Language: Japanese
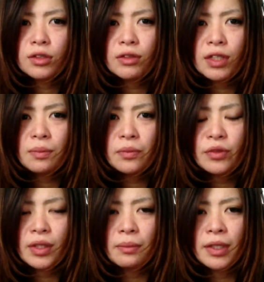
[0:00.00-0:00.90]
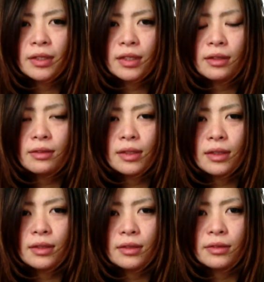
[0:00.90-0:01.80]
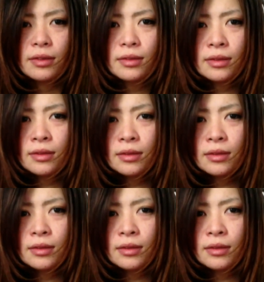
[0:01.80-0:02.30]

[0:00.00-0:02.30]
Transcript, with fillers: 吉原っぽい名前にしてくれたでしょ